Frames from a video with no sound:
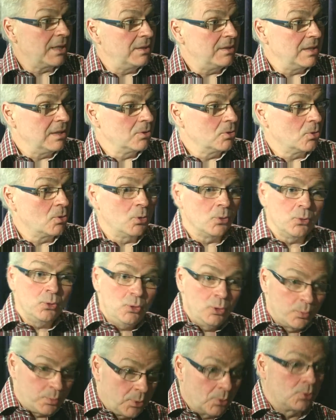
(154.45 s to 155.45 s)
marketing de
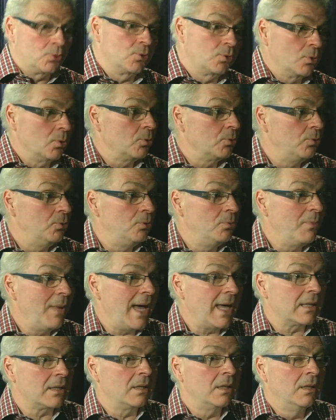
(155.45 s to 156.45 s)
contenu, pour du contenu de
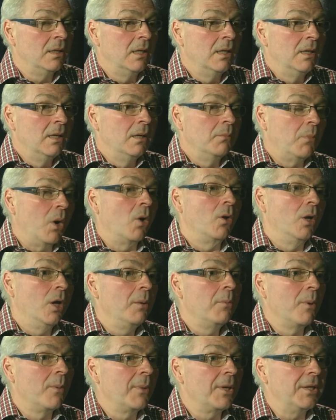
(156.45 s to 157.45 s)
marque. Bon,
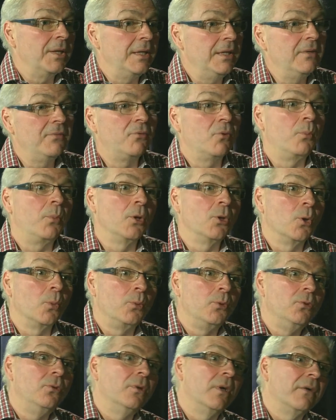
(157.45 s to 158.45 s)
là, à un moment donné, il ne faut pas non
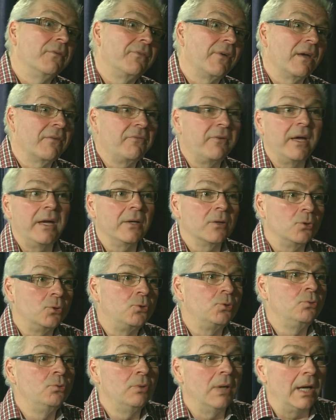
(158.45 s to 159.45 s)
plus euh, faire faire
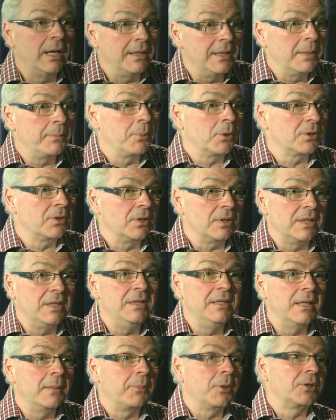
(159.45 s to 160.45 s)
tout à n'importe
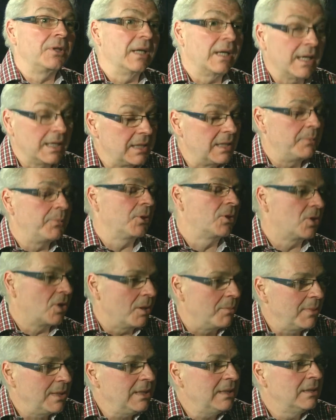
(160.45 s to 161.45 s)
qui, n'importe quand, n'importe
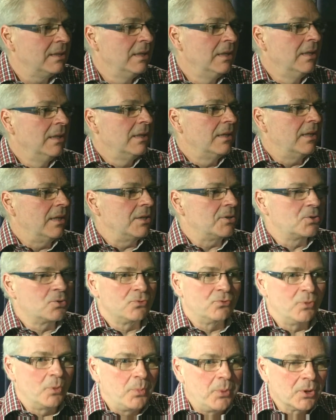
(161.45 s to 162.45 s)
comment.
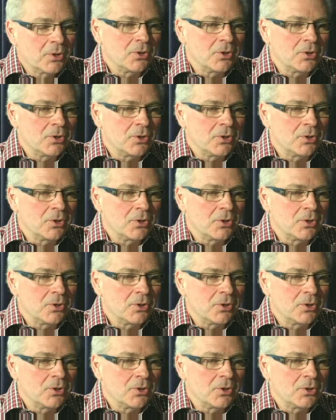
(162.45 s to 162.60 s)
tu ne veux